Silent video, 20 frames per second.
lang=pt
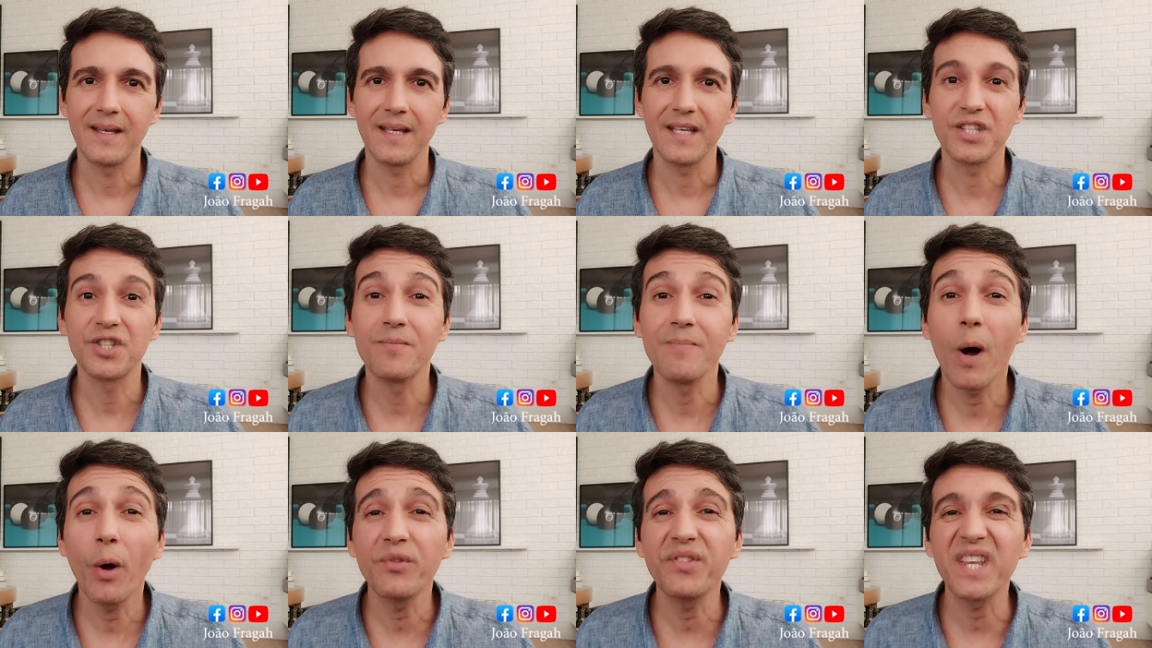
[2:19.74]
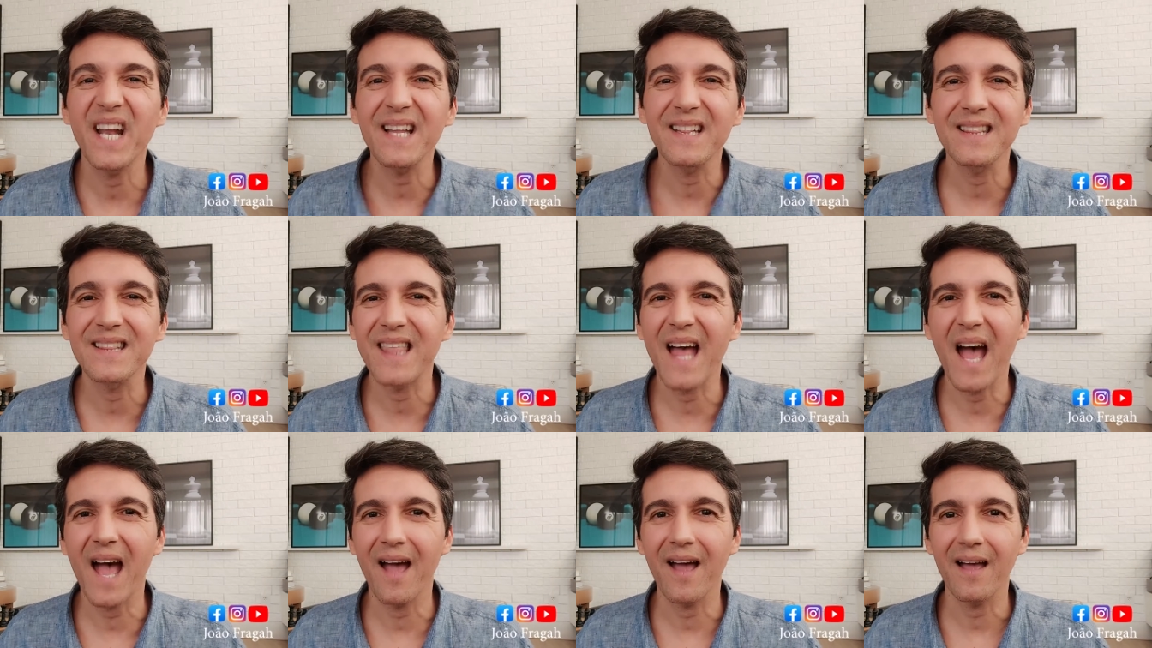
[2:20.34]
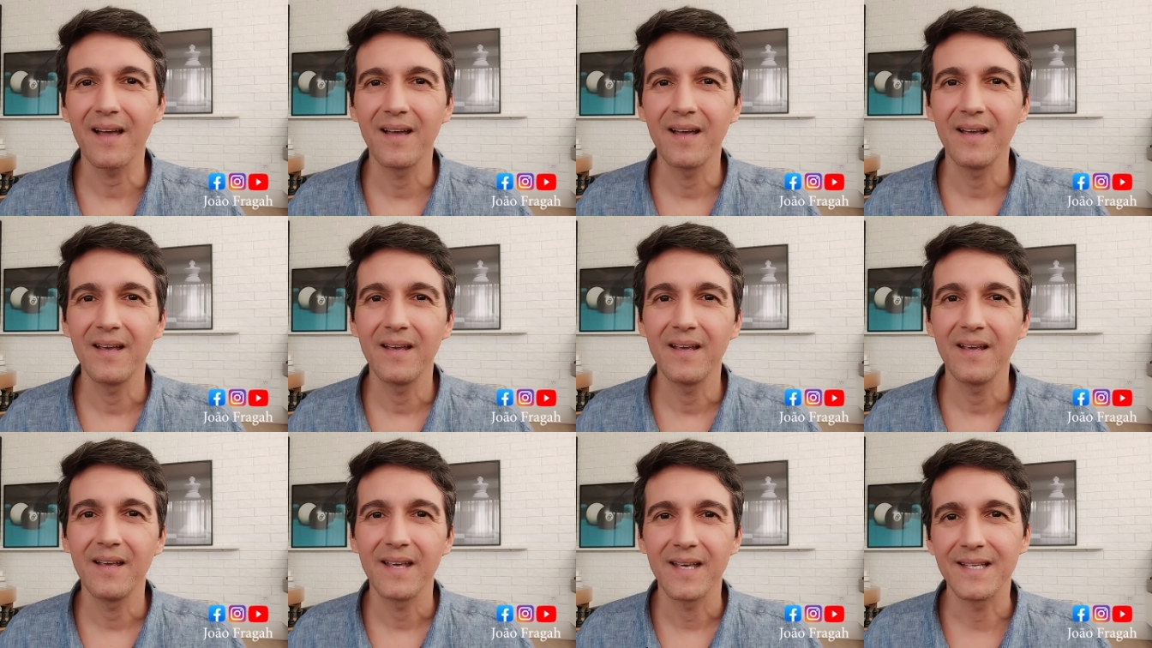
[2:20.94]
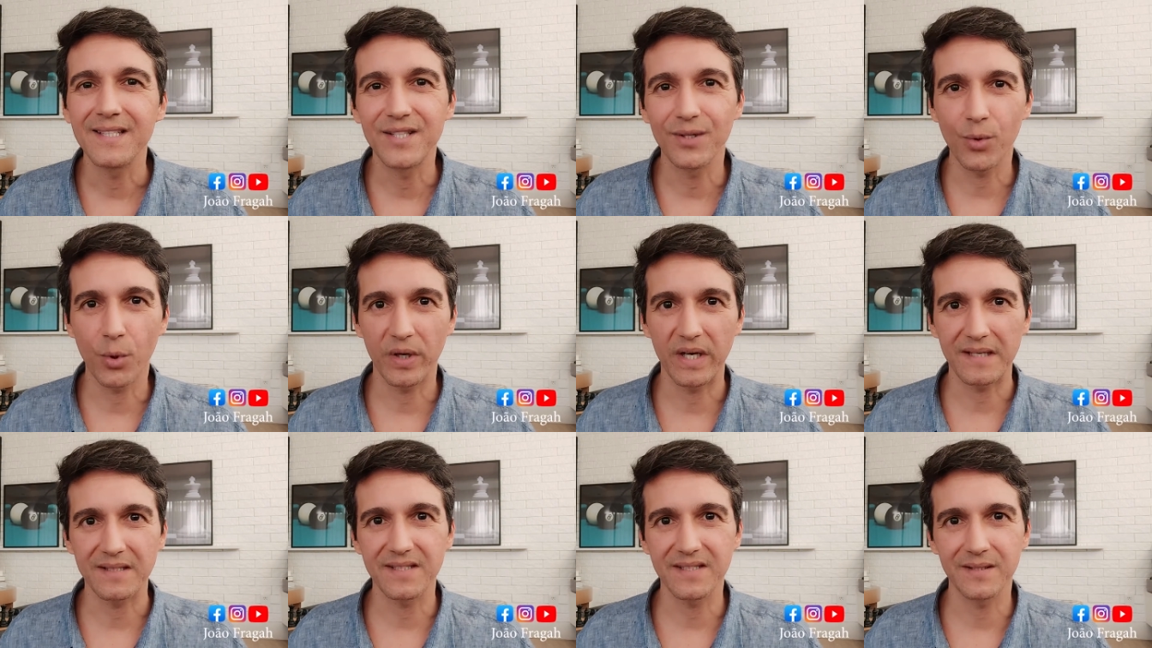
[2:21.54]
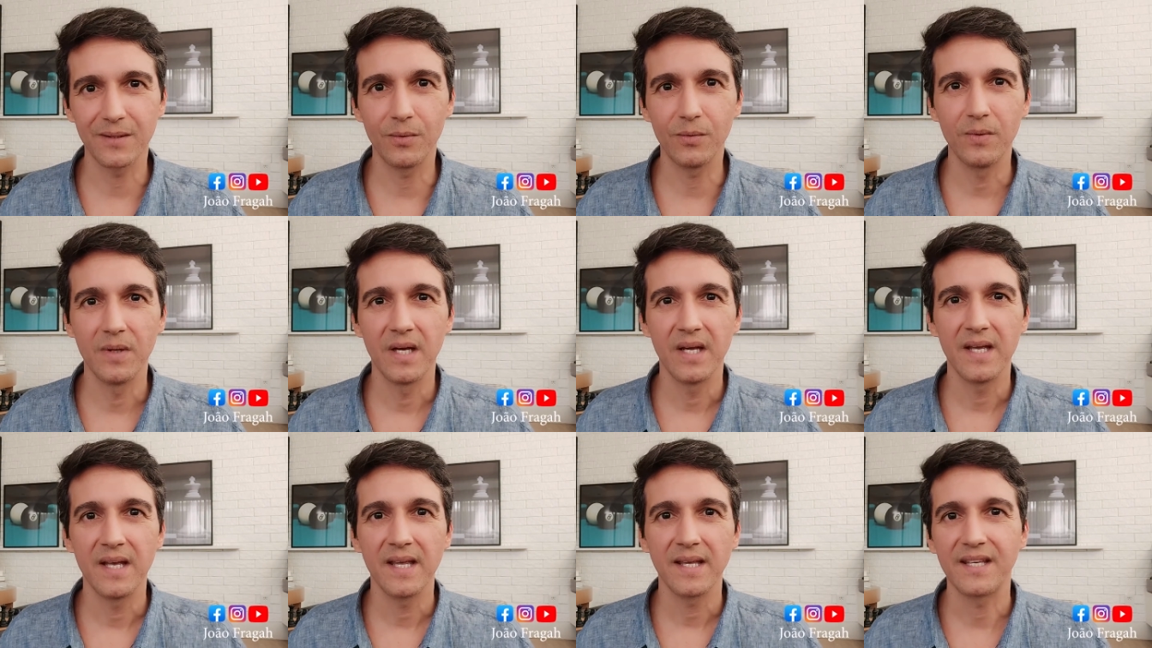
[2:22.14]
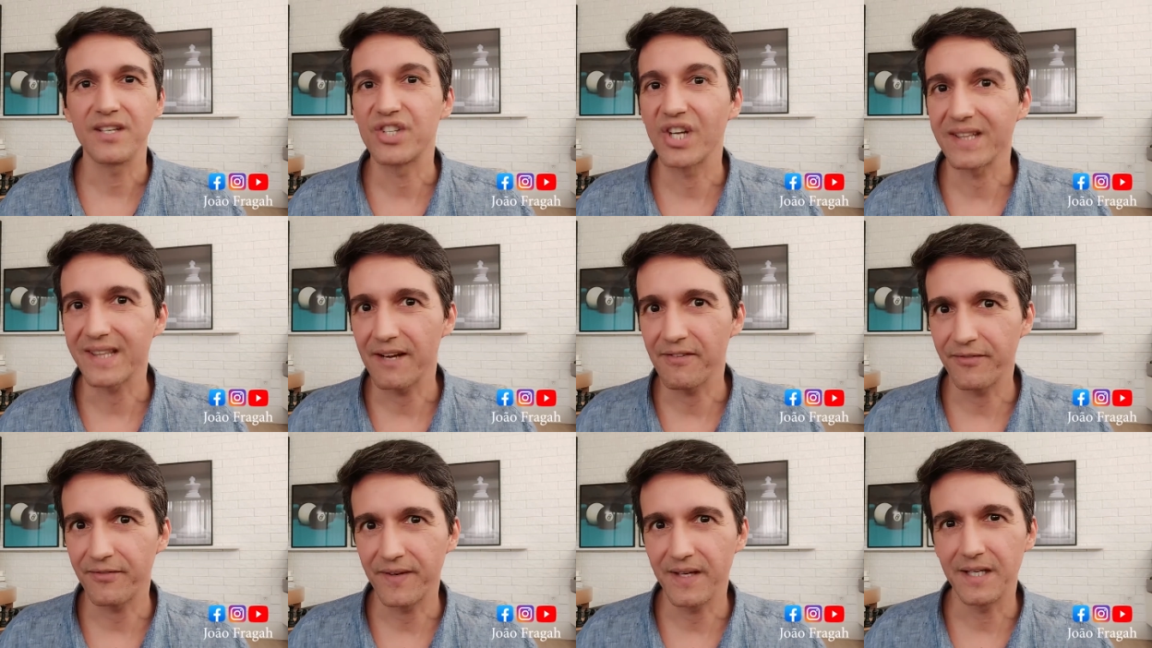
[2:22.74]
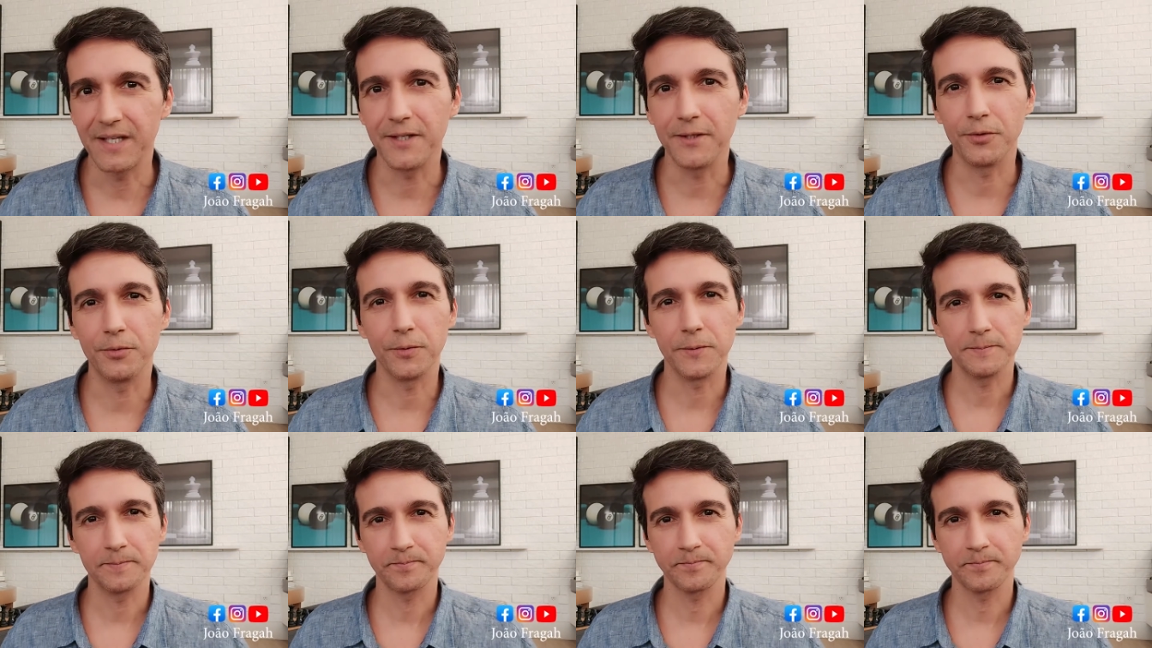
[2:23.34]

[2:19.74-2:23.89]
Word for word: e de maltratar esse coração que já está ferido,